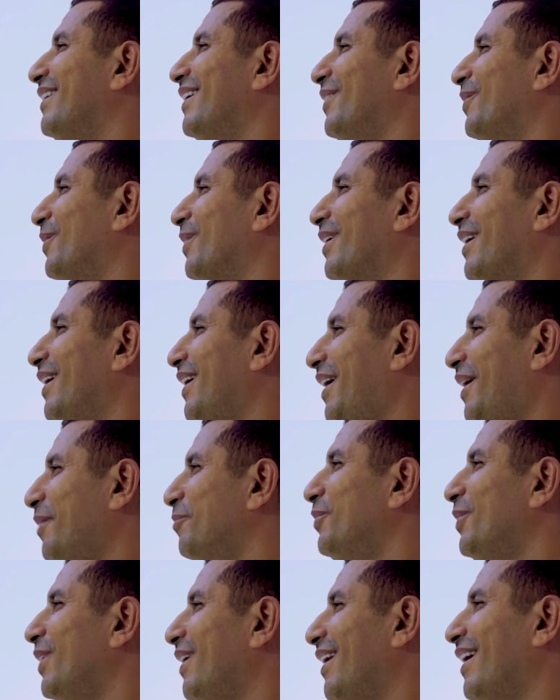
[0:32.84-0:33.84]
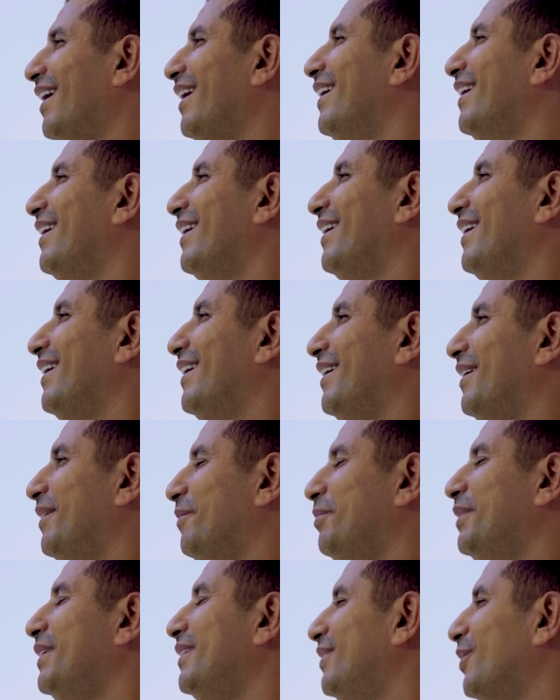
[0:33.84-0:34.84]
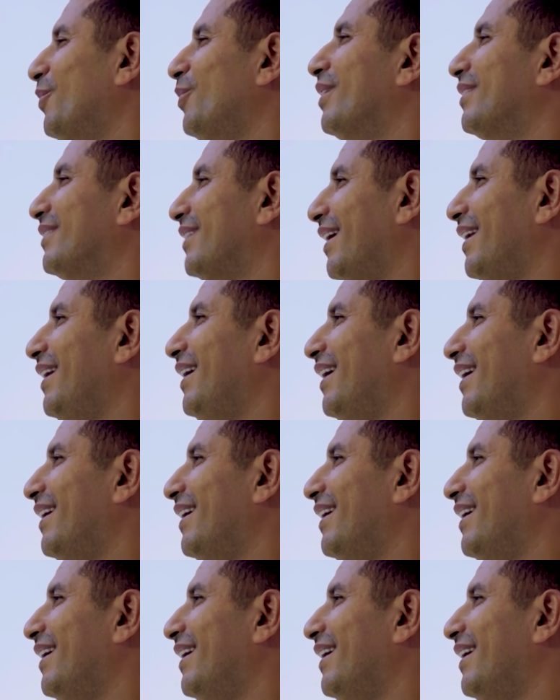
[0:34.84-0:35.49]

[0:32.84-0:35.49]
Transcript: والله الحمد لله بزوجة صالحة